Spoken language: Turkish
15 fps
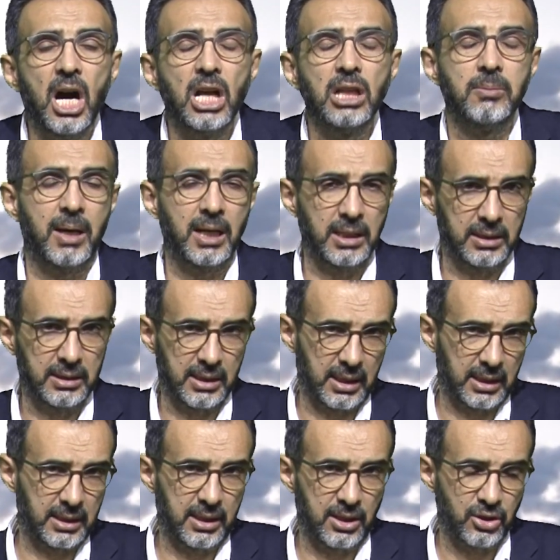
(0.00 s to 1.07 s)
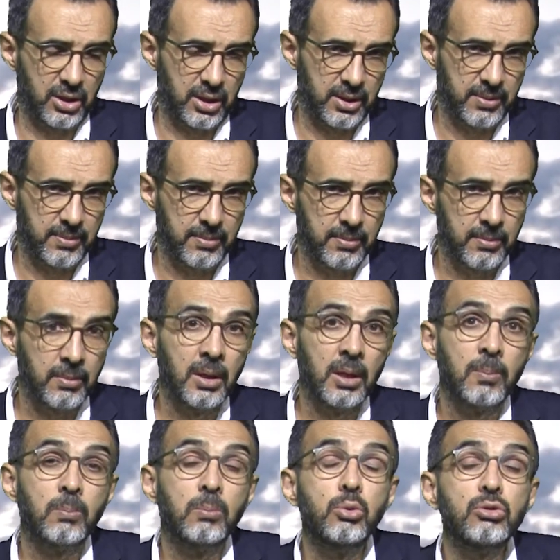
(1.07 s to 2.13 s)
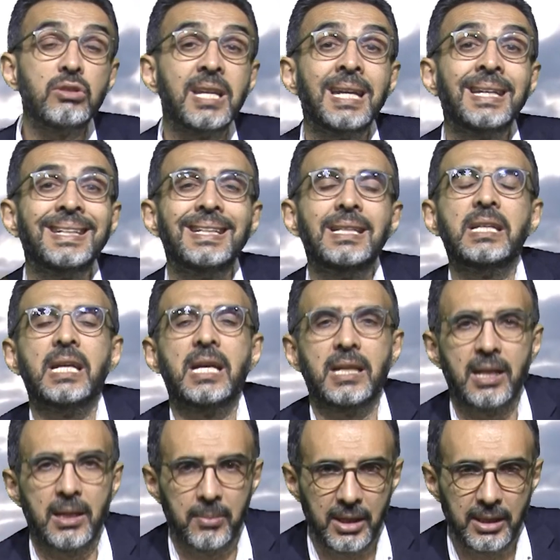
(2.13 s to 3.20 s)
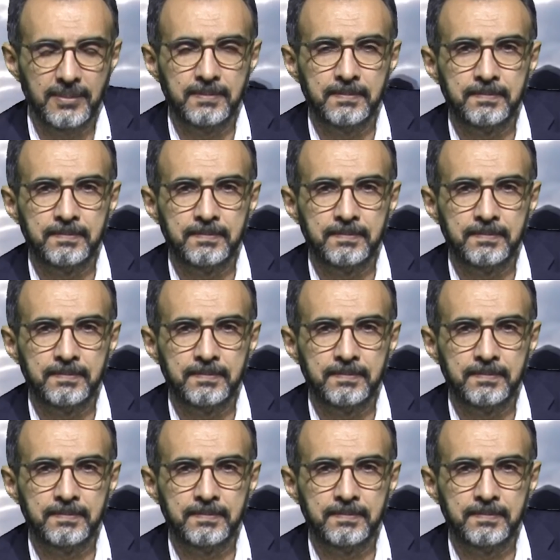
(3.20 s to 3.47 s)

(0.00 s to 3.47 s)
Almanya'dır arkadaşlar. Bu zenginliğe rağmen.